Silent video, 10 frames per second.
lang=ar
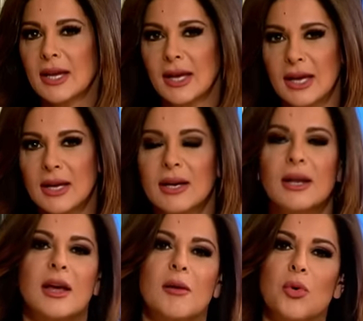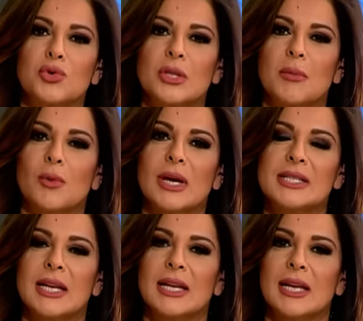غير موجوده
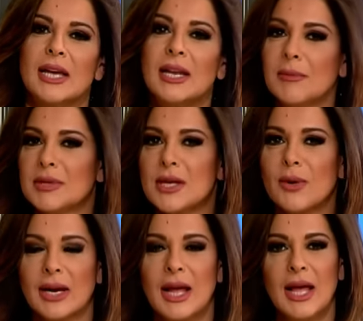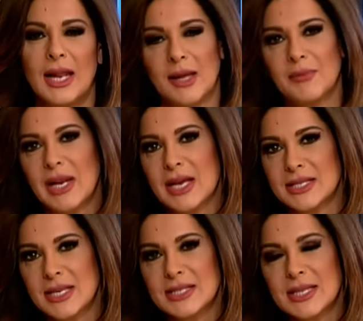بالوقت يلي هن بتصور العند
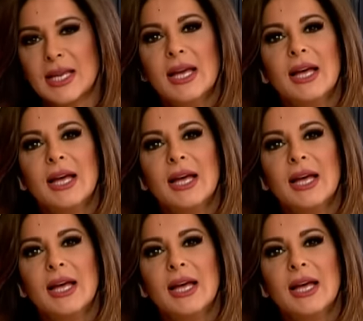الاساسي